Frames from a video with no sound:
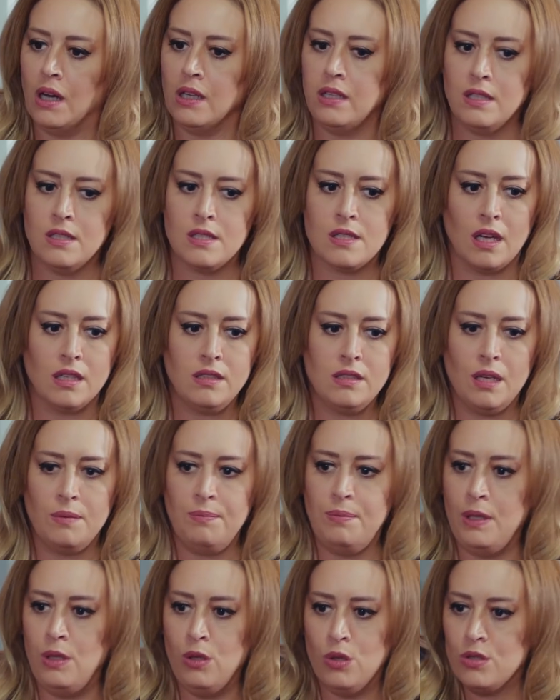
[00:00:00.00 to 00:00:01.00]
Halit
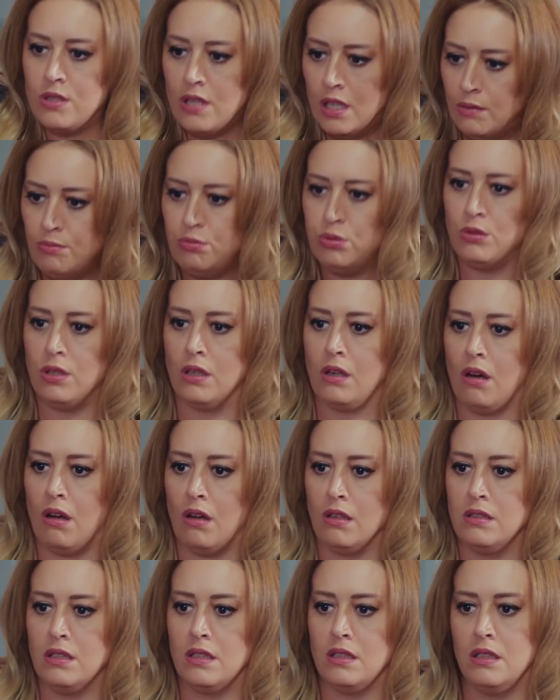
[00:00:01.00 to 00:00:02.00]
zaten biliyor senin burada
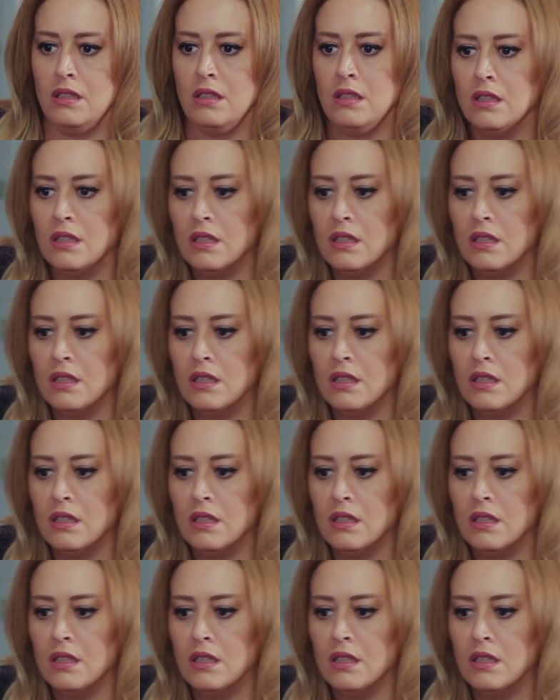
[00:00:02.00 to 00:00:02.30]
kaldığını.